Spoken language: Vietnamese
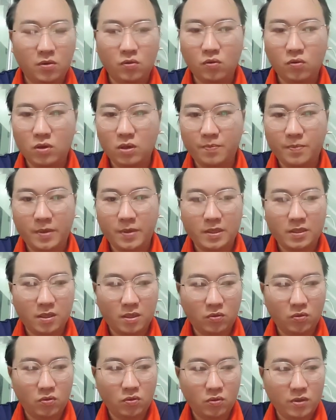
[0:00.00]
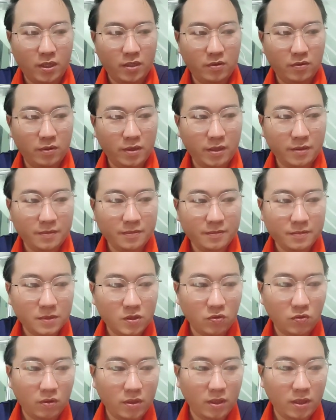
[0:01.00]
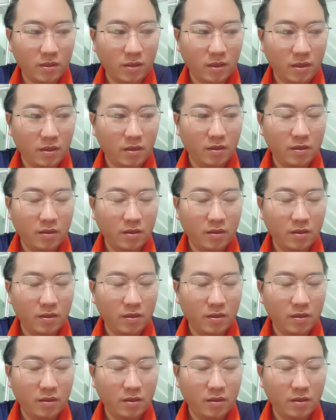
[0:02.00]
cú giờ biết sao này cú được khen đó nè cú được khen rồi